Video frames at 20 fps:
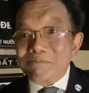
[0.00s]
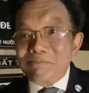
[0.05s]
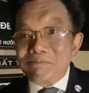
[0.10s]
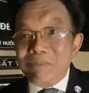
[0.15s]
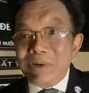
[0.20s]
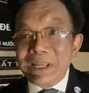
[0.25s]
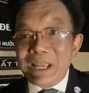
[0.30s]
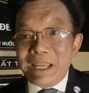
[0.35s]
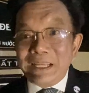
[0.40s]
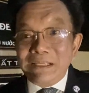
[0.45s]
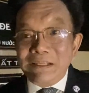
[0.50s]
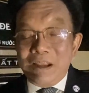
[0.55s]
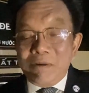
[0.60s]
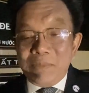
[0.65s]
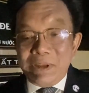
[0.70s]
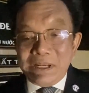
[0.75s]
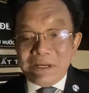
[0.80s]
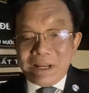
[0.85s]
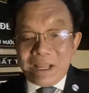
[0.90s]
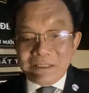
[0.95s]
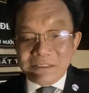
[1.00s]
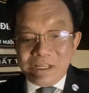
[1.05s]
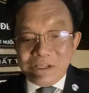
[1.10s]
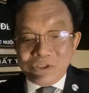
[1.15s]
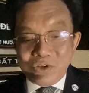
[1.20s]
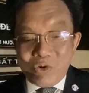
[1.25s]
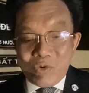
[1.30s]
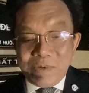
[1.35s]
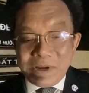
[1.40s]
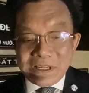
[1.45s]
mấy anh ở bên đảng Dân
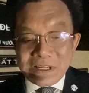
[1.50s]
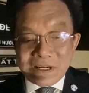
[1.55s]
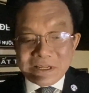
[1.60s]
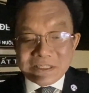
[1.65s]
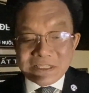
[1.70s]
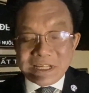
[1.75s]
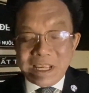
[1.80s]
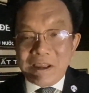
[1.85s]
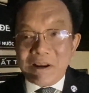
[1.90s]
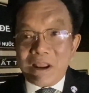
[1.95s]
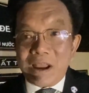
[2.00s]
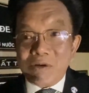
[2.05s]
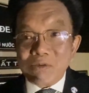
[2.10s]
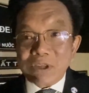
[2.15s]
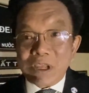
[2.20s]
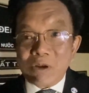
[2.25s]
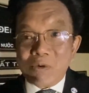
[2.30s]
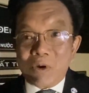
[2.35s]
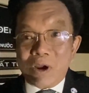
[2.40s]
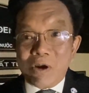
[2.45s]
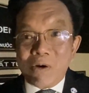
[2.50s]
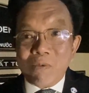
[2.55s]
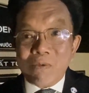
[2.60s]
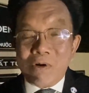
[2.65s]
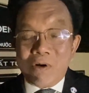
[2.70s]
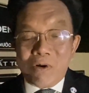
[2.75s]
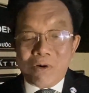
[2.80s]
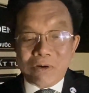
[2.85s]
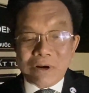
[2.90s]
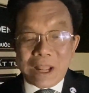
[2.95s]
Chủ bây giờ xé rào chạy qua ủng
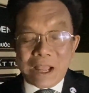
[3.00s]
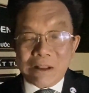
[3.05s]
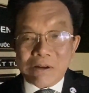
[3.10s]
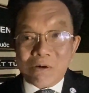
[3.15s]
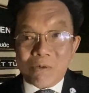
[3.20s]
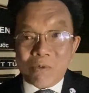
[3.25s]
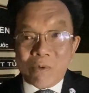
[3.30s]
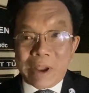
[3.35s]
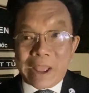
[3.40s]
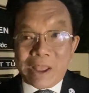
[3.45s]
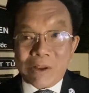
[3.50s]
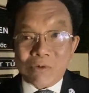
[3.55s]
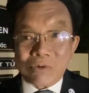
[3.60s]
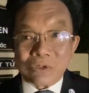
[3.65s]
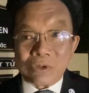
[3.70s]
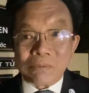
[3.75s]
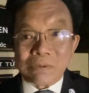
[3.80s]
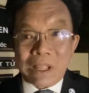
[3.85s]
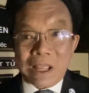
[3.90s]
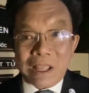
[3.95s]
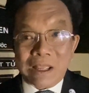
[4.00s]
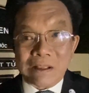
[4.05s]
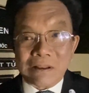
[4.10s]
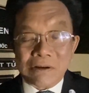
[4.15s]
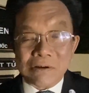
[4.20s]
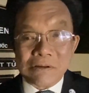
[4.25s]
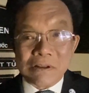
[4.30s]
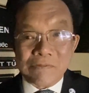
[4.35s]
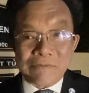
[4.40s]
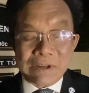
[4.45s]
hộ đảng Cộng Hòa của chúng ta,
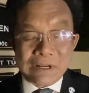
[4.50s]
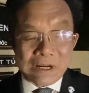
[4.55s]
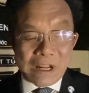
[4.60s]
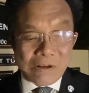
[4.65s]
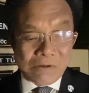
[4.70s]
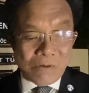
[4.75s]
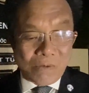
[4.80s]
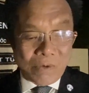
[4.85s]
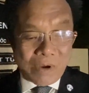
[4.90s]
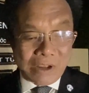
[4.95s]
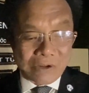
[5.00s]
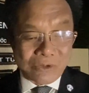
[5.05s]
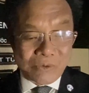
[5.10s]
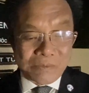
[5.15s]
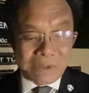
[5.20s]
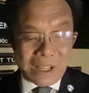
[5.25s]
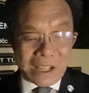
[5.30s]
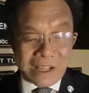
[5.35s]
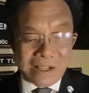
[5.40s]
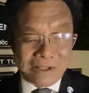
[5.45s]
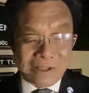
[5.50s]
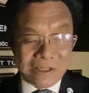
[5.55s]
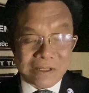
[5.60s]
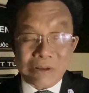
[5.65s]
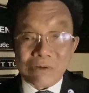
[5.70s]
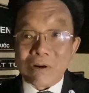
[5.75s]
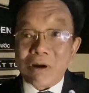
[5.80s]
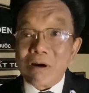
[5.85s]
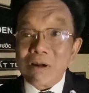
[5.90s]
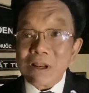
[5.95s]
ứng cử viên đảng Cộng Hòa của chúng ta, thì
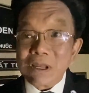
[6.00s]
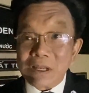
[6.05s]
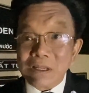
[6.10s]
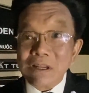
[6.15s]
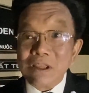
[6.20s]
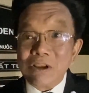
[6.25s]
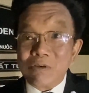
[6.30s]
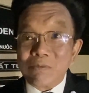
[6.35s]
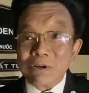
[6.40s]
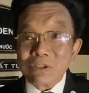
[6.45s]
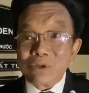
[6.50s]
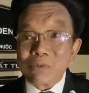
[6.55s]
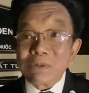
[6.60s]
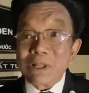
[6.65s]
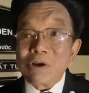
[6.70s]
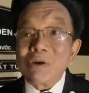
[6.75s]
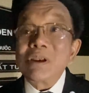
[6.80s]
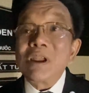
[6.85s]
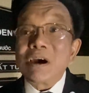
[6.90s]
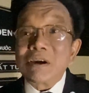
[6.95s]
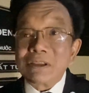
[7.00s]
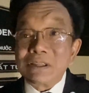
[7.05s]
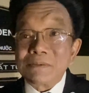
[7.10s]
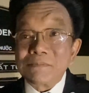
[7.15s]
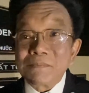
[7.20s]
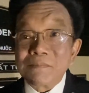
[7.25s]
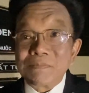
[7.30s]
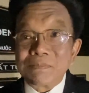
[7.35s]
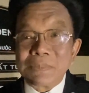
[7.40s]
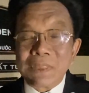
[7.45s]
điều đó là cái điều mà chúng ta có lợi
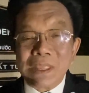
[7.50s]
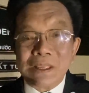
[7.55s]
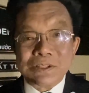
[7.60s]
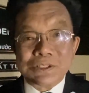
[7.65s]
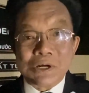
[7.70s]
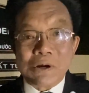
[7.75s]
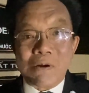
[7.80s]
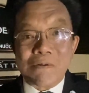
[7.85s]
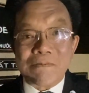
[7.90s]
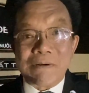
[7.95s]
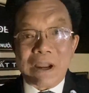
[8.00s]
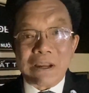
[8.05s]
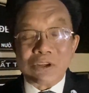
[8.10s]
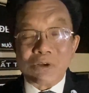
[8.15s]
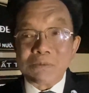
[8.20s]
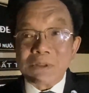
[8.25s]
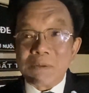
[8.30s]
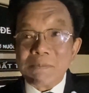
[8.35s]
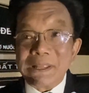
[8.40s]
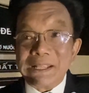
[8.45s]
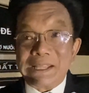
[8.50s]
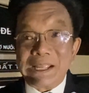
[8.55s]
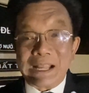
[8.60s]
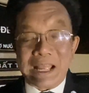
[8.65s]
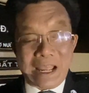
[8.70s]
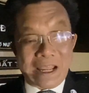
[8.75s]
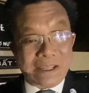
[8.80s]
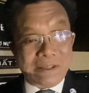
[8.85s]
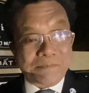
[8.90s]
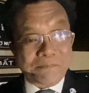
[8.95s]
chứ không phải chúng ta bị thiệt
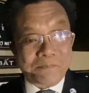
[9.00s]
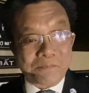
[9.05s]
hại.